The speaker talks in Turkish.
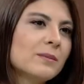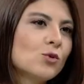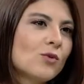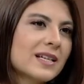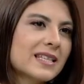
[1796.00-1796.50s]
mi?
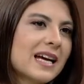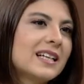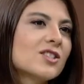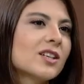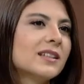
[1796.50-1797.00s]
Üniversite
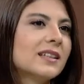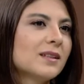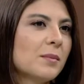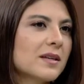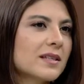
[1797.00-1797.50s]
yerleşkeden de
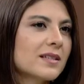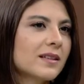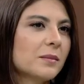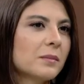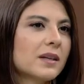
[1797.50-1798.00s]
bahsedelim
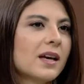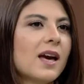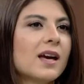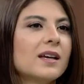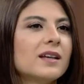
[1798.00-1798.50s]
mi?
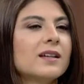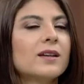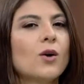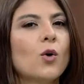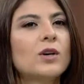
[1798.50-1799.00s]
Ee,
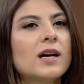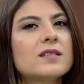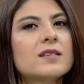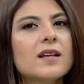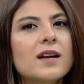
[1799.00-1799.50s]

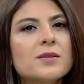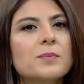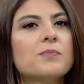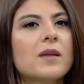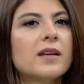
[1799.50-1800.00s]
öğrenciler
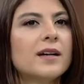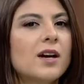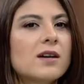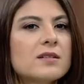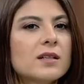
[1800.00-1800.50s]
yani
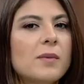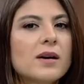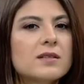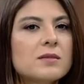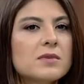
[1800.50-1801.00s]
artık
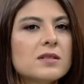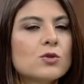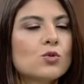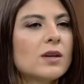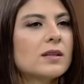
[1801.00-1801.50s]
baktığımızda
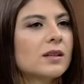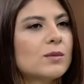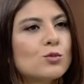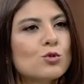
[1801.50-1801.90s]
dünyadaki bütün